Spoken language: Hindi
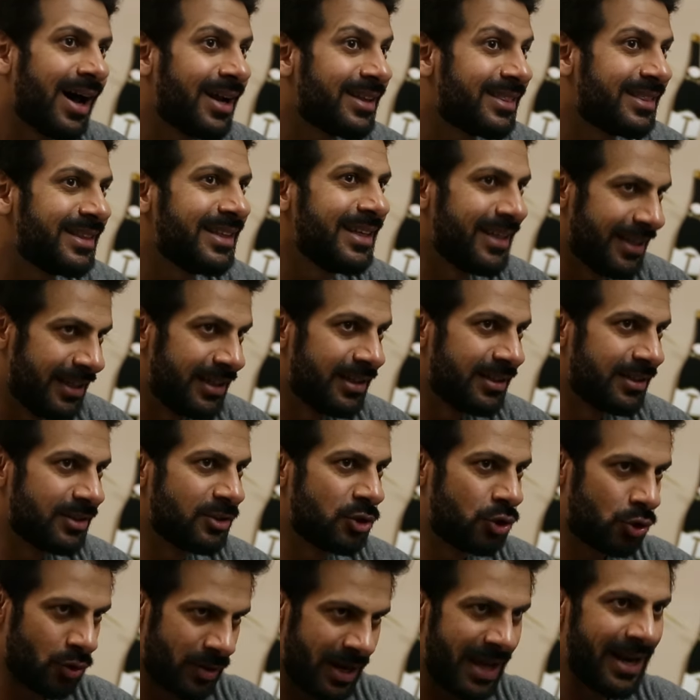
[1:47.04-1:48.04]
आरती
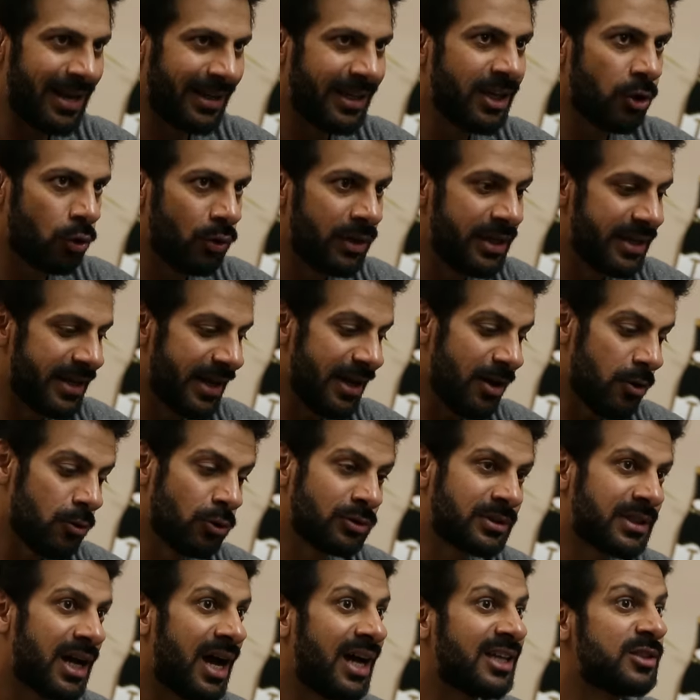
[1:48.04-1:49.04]
जो नैना की खुली है
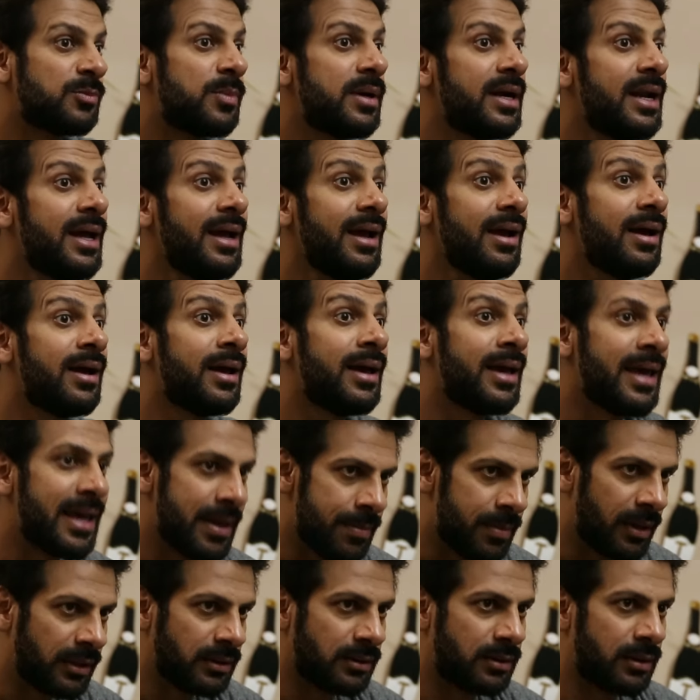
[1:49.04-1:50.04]
उसका हस्बैंड है
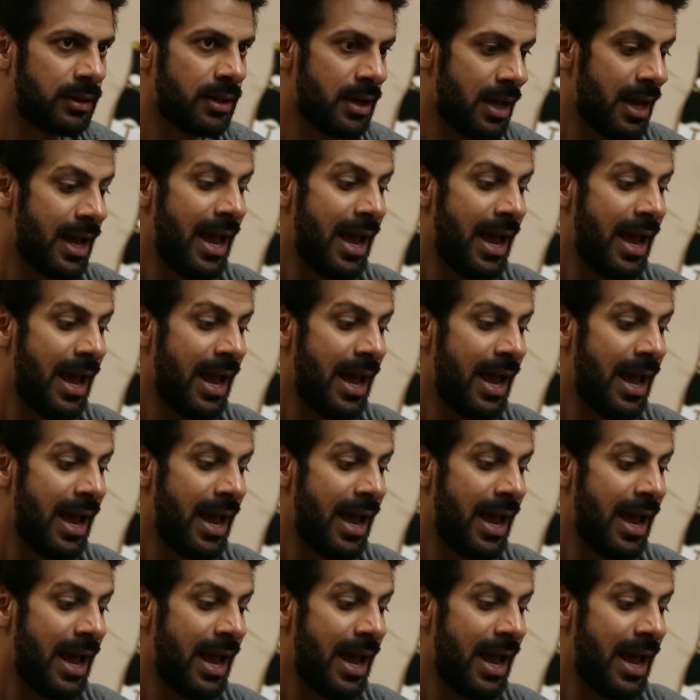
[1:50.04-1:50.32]
हेमंत